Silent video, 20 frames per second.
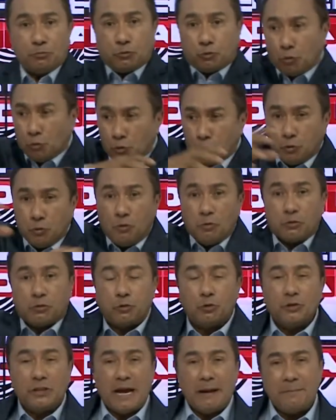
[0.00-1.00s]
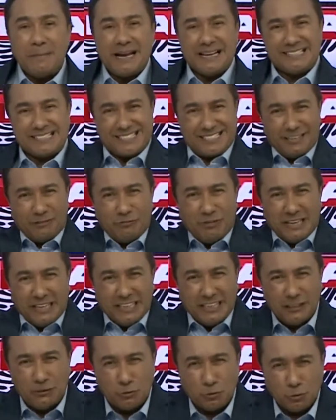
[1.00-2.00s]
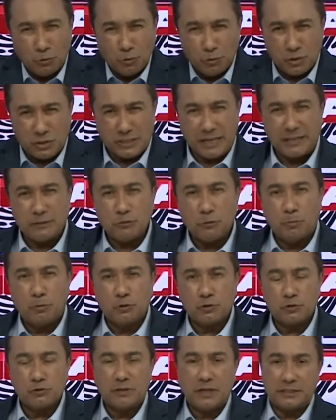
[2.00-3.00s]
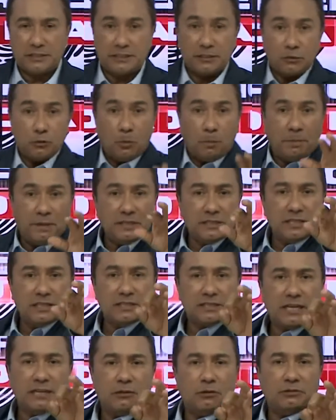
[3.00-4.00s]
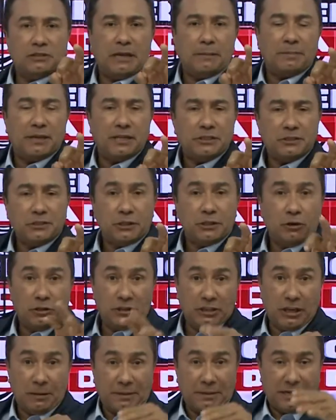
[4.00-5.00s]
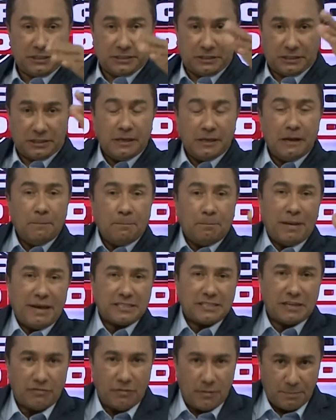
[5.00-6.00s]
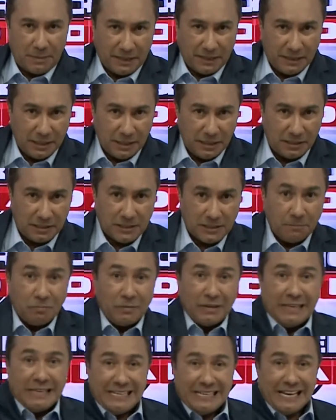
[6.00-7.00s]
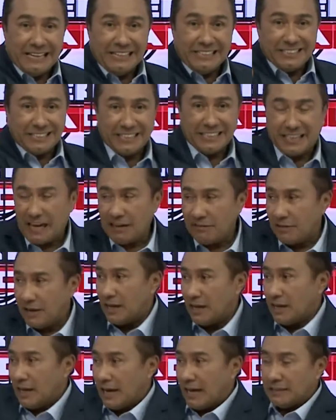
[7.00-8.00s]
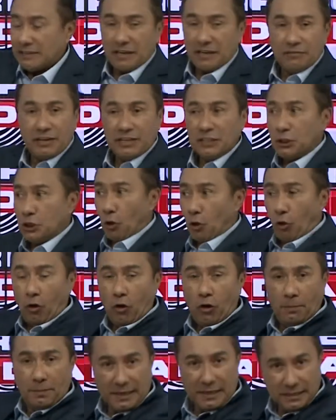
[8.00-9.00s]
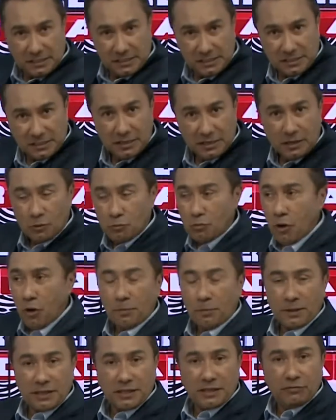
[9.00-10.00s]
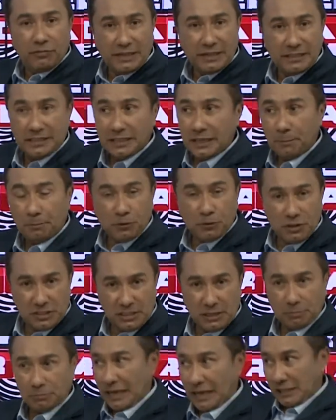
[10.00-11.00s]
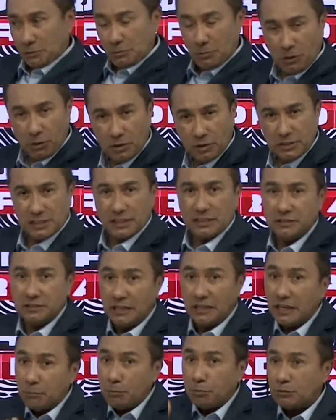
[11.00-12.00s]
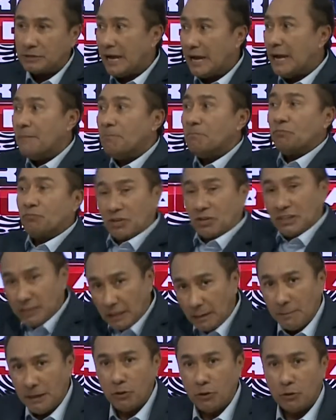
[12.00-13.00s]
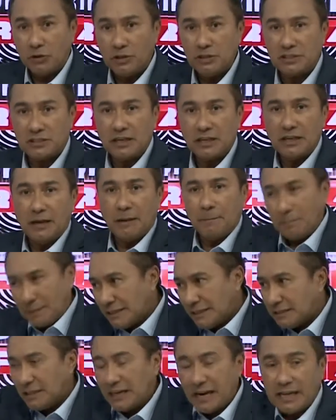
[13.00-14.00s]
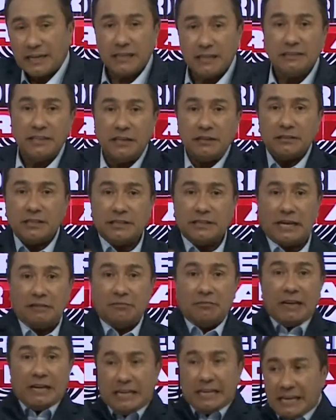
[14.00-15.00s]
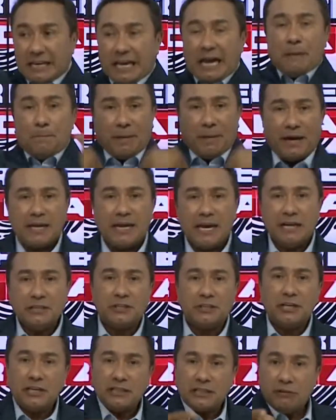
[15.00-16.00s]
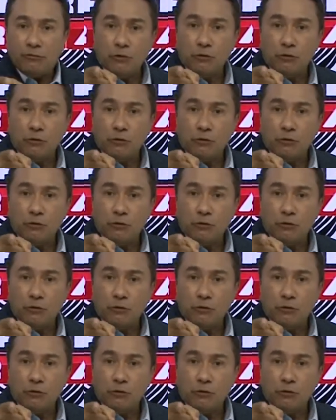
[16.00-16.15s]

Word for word: tudo, tudo armação é e tudo sai do bolso da gente. Não pense que sai da Odebrecht, não. A Odebrecht passava para eles e eles tiravam através de obras. Uma obra que valia, por exemplo, 10 milhões, ele tinha que botar 30 milhões para tirar aquele dinheiro que deram. E quem paga é a gente, é